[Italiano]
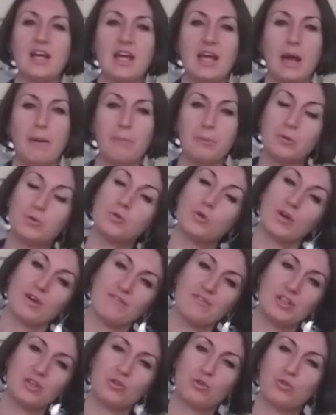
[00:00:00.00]
appunto che
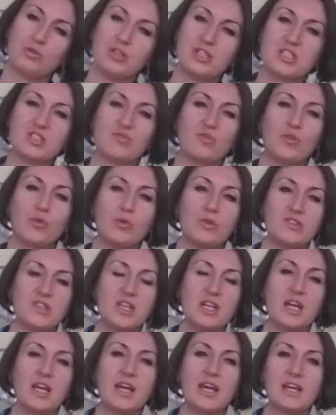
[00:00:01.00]
vendono gli sfusi,